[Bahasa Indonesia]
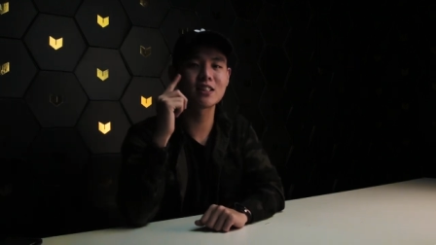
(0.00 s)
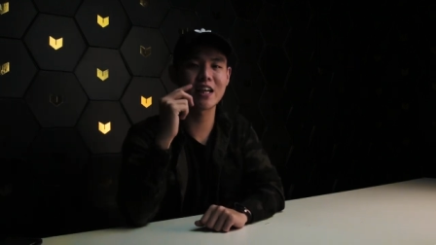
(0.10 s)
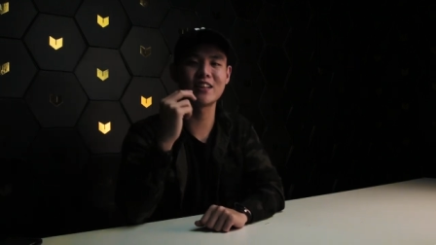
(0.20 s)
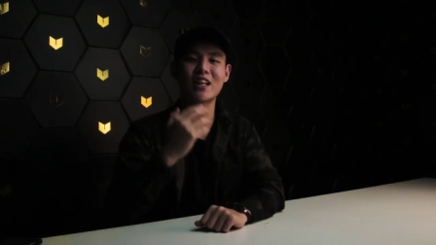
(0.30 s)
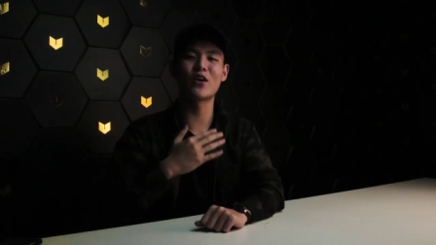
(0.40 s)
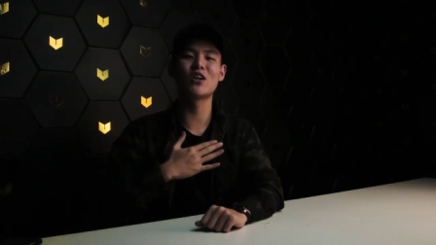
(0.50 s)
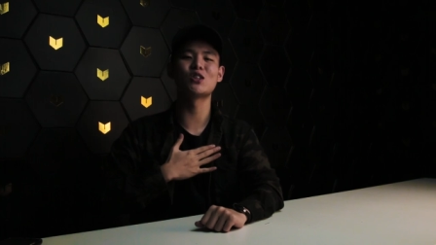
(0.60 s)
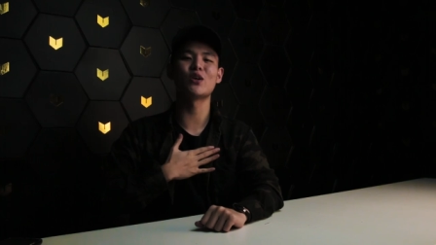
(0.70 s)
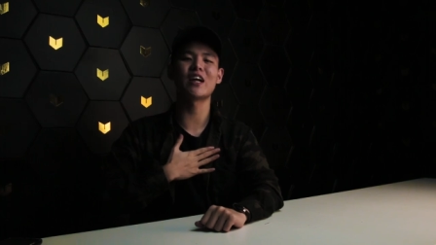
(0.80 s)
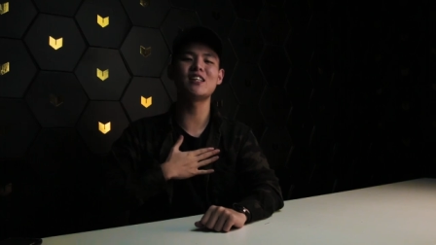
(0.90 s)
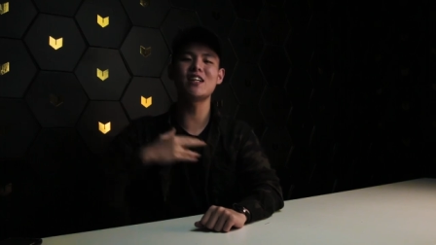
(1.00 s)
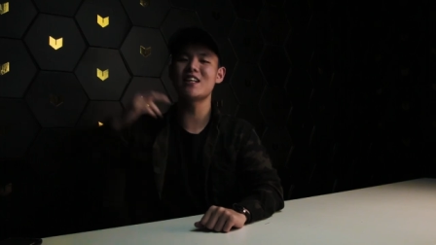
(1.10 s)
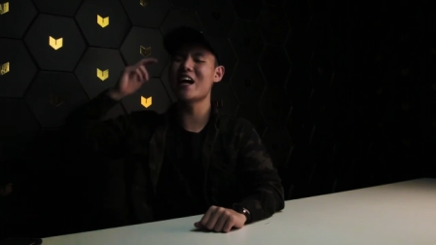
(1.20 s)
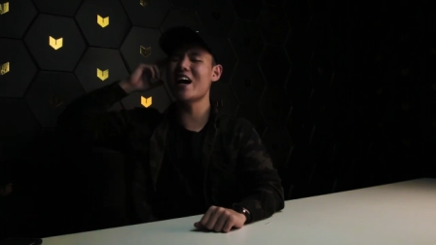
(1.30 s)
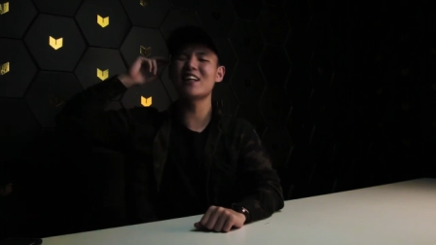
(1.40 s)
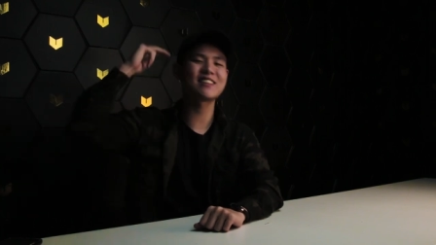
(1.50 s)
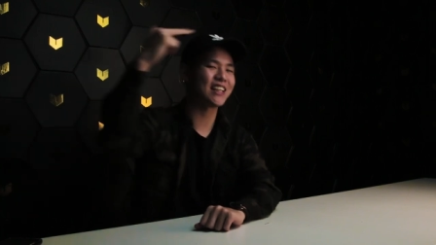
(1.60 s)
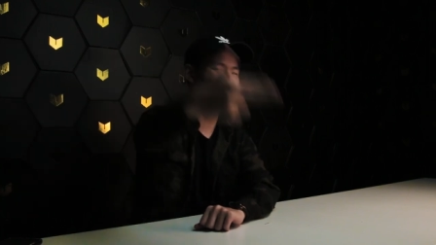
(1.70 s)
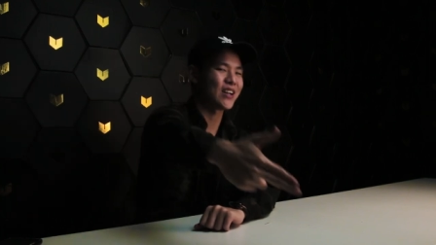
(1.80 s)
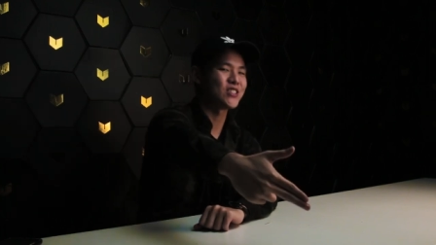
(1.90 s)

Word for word: Sekian dari gue Joshua Kenji dan salam